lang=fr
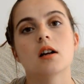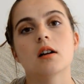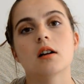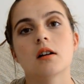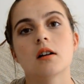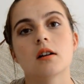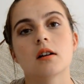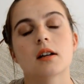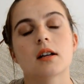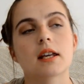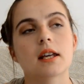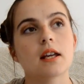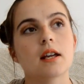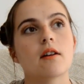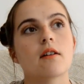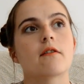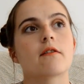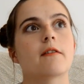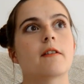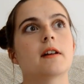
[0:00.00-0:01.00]
Euh, et
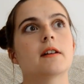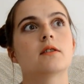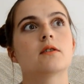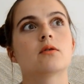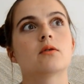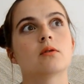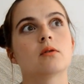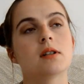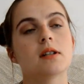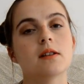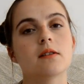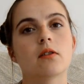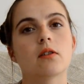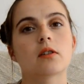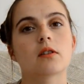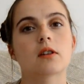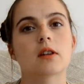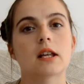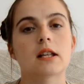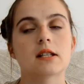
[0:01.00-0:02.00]
en fait, ce livre
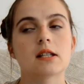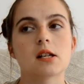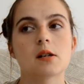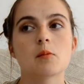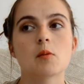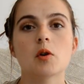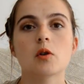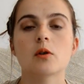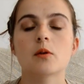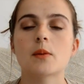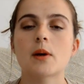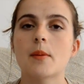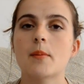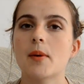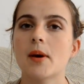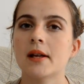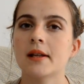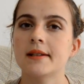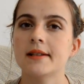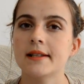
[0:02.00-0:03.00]
techniquement ne m'a
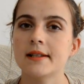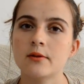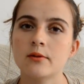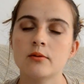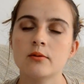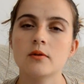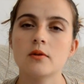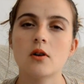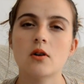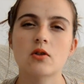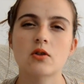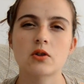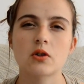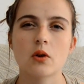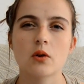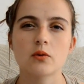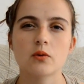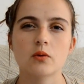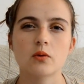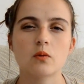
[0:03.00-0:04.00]
pas déçu dans le
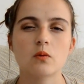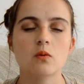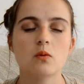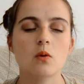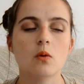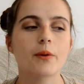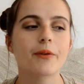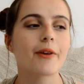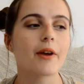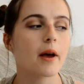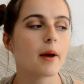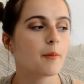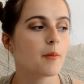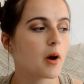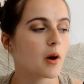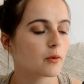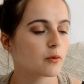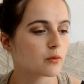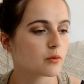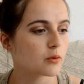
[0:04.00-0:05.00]
sens où,
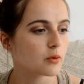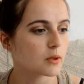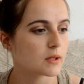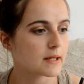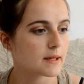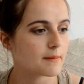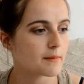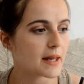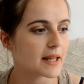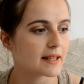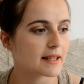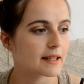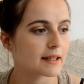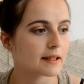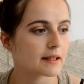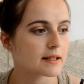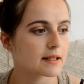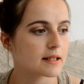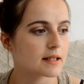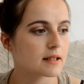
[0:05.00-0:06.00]
contrairement à tous ceux qui mettent des
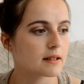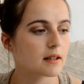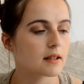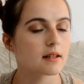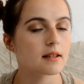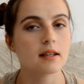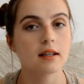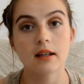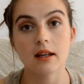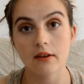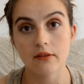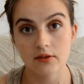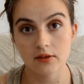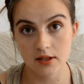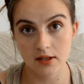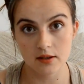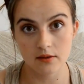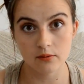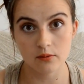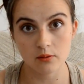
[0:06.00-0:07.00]
critiques
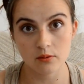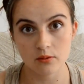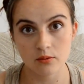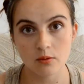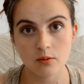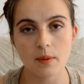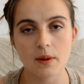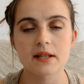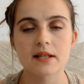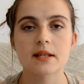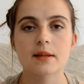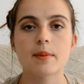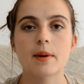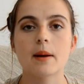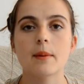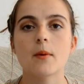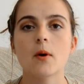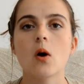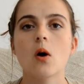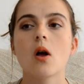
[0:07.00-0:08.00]
négatives dessus
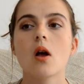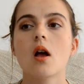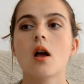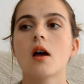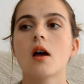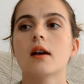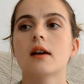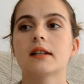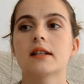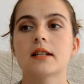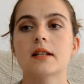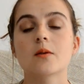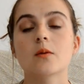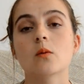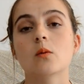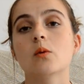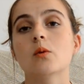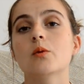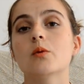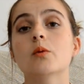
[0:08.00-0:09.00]
principalement, qui
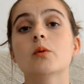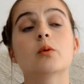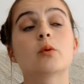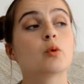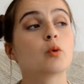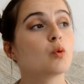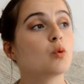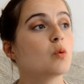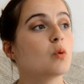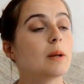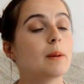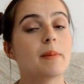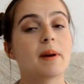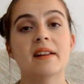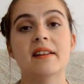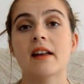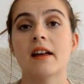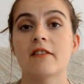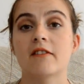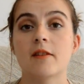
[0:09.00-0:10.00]
ont lu tous les
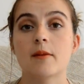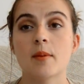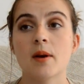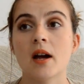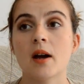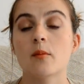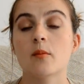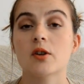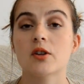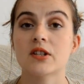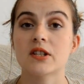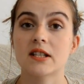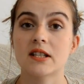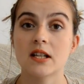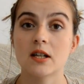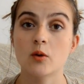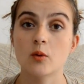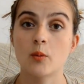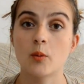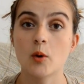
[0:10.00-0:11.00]
Bernard Weber, moi
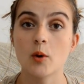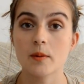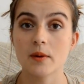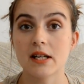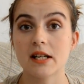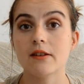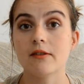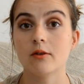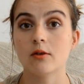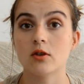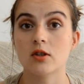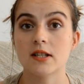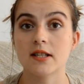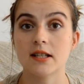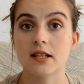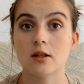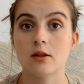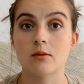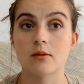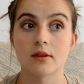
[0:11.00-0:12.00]
c'était le premier livre que je
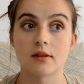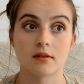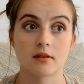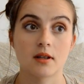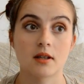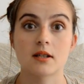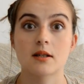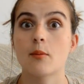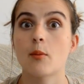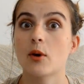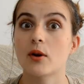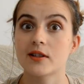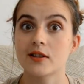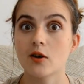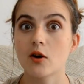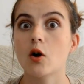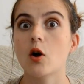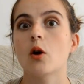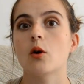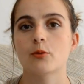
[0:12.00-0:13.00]
lisais de lui. Et c'est pour
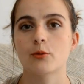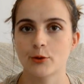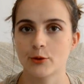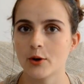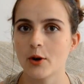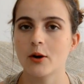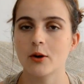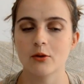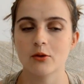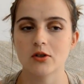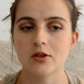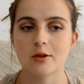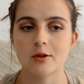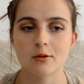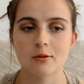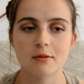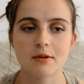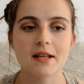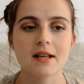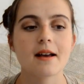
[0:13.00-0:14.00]
l'instant encore le seul que j'ai de
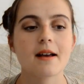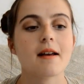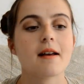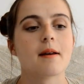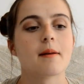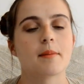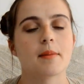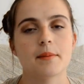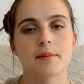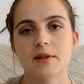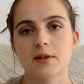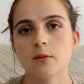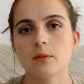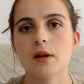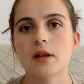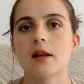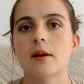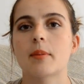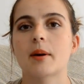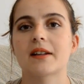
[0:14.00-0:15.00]
lui, même si on
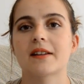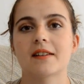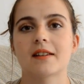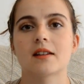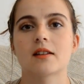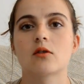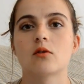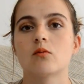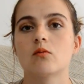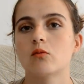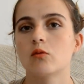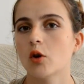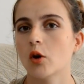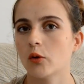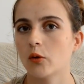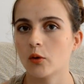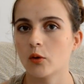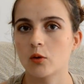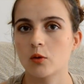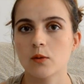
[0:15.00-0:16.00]
m'en a prêté
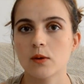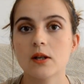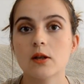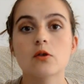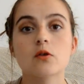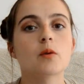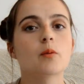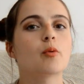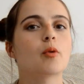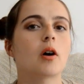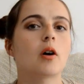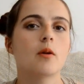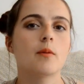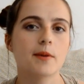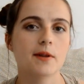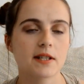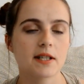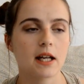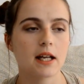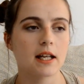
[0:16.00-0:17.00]
d'autres de lui que je vais pouvoir
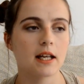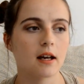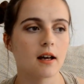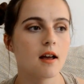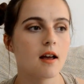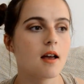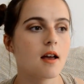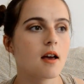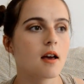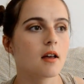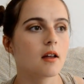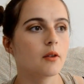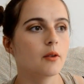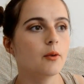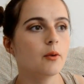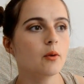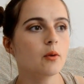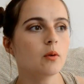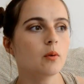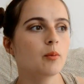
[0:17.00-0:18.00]
commencer à lire.
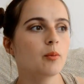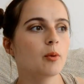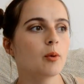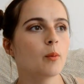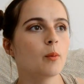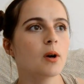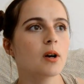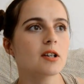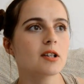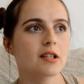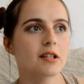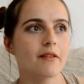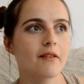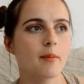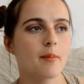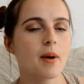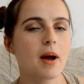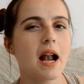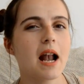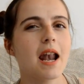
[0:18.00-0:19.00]
Donc pour moi, j'avais
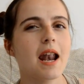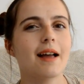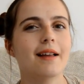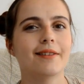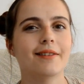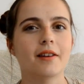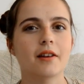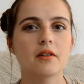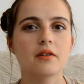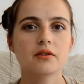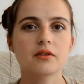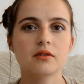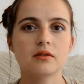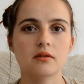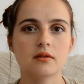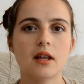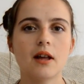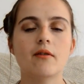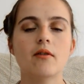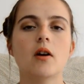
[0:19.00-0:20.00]
pas
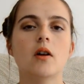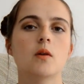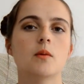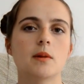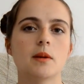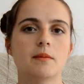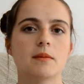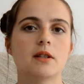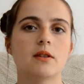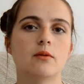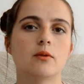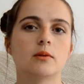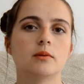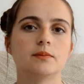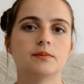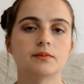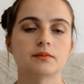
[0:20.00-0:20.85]
l'attente d'avoir le même niveau.